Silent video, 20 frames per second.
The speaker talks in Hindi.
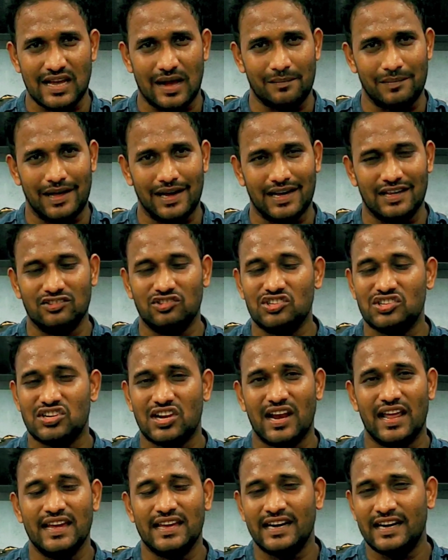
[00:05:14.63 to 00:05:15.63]
सामना किया तो
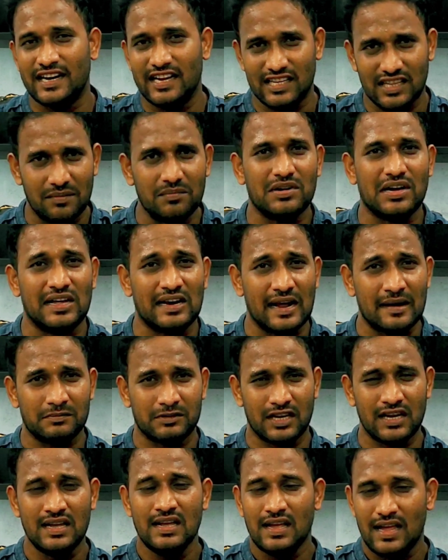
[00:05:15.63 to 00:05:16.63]
स्ट्राइक रेट एकदम खराब था